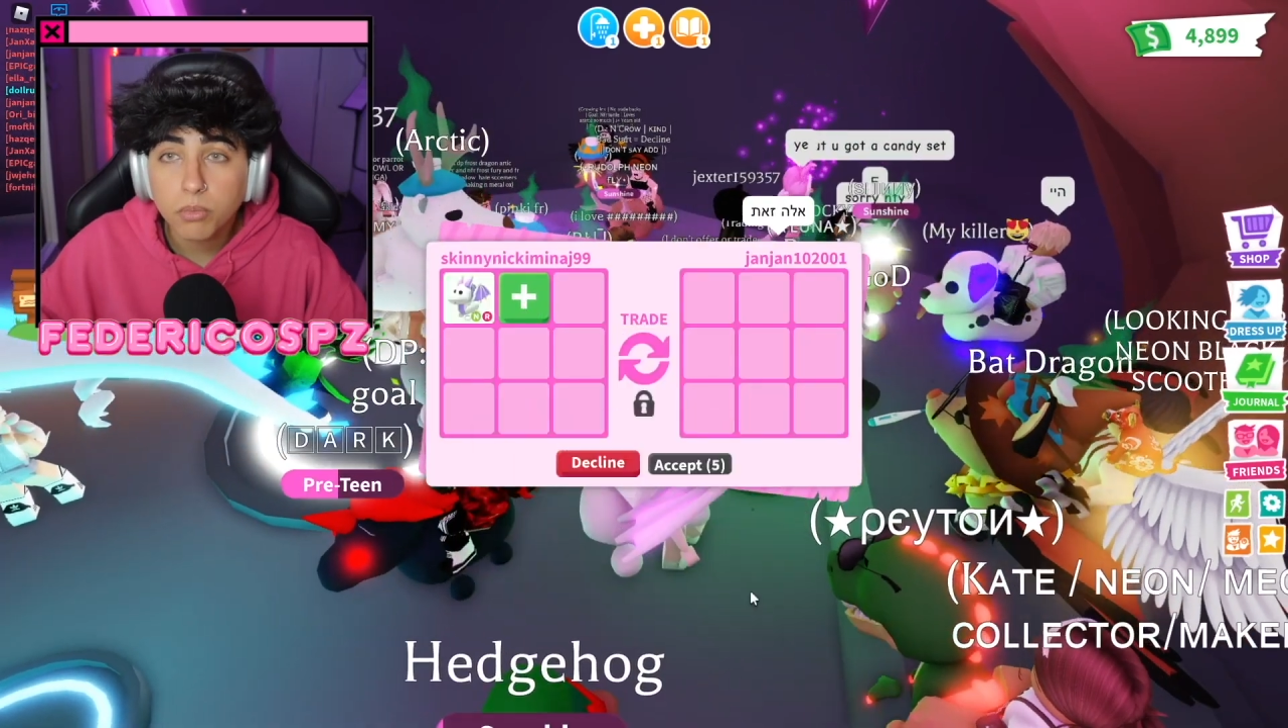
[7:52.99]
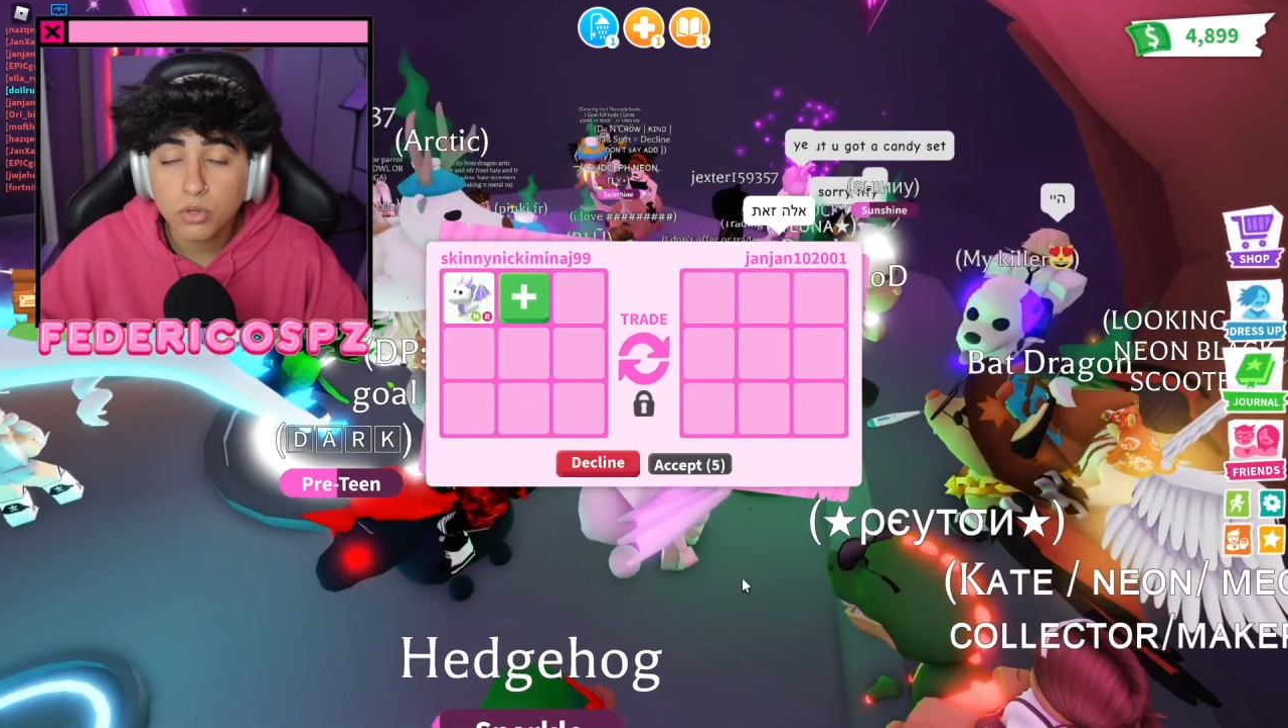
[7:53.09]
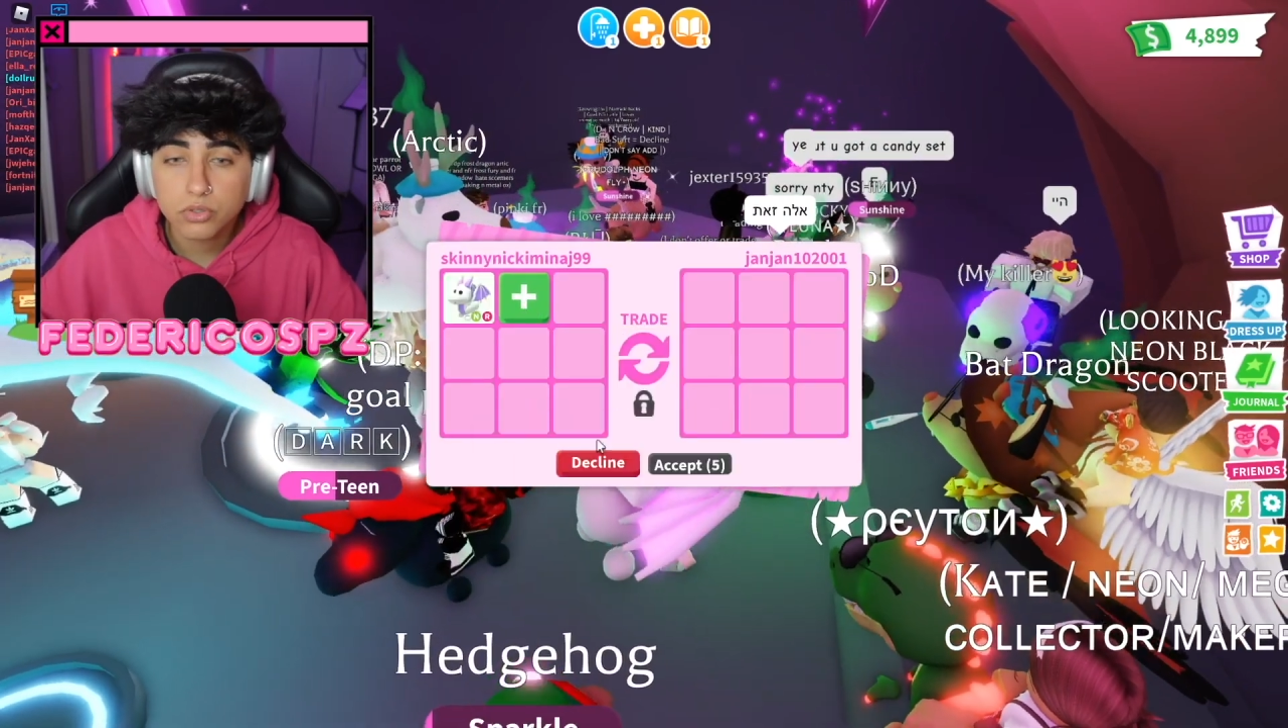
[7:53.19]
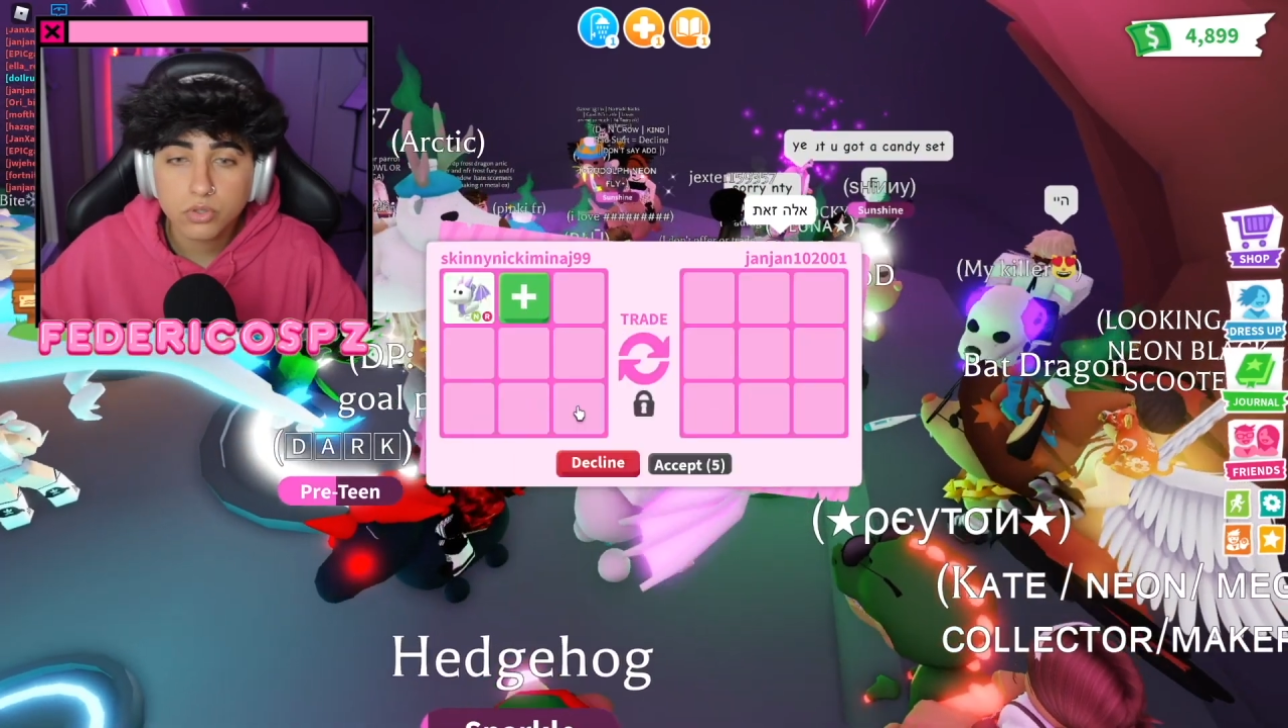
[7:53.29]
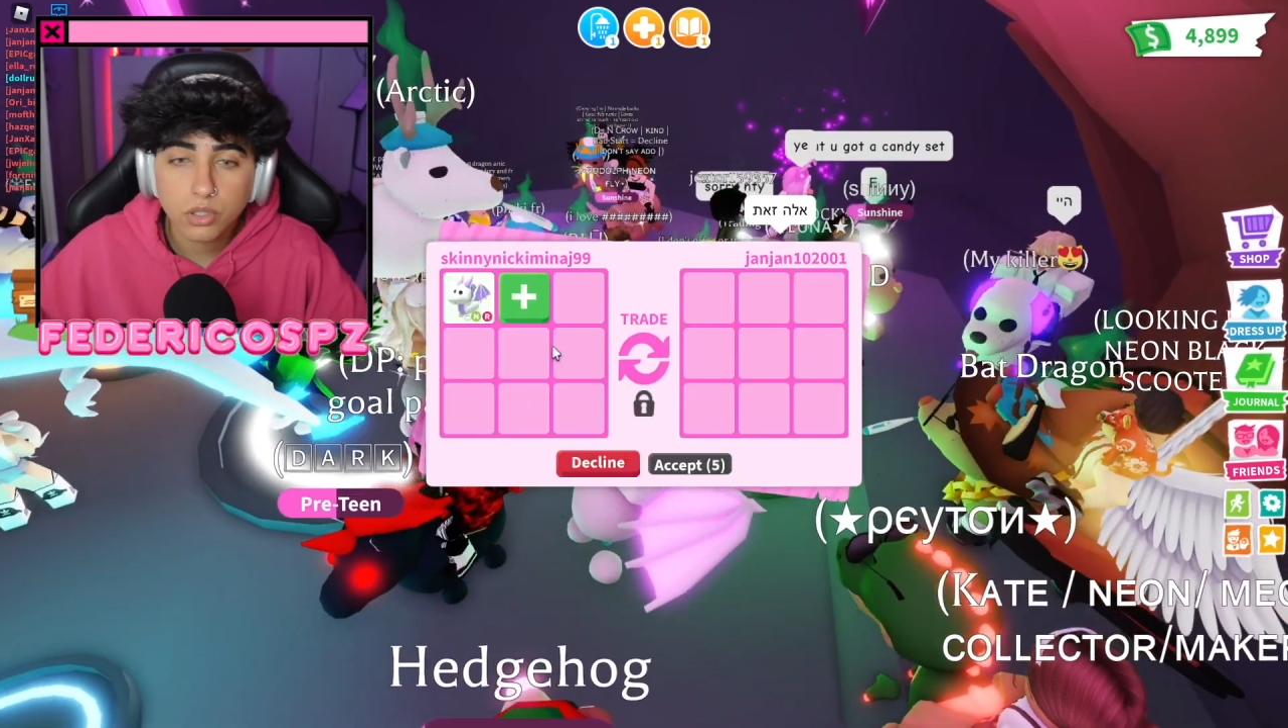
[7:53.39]

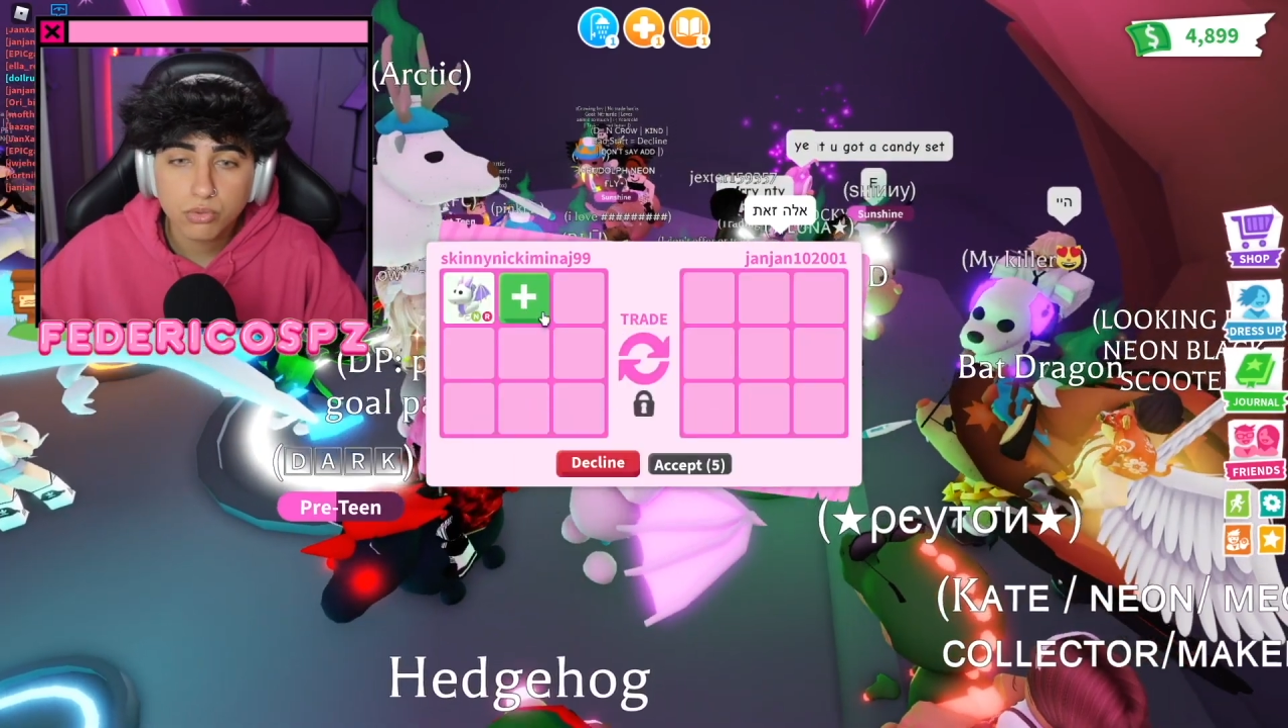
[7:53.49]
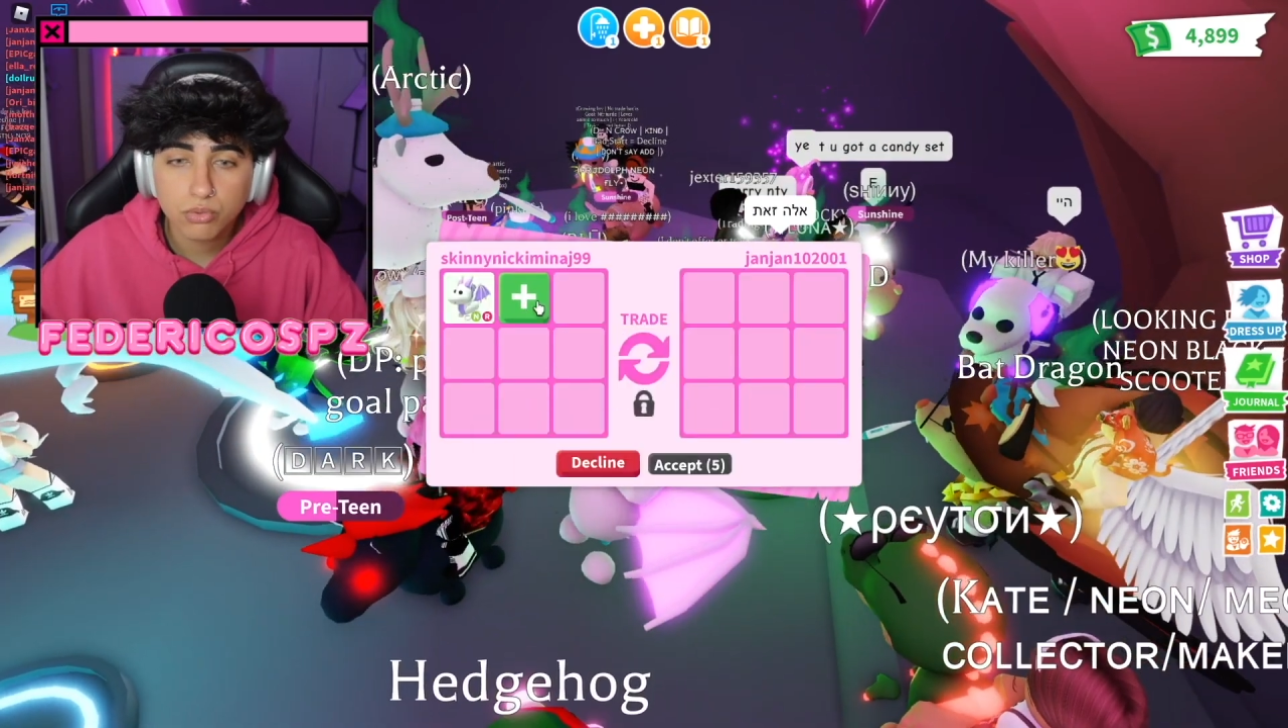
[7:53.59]
posto che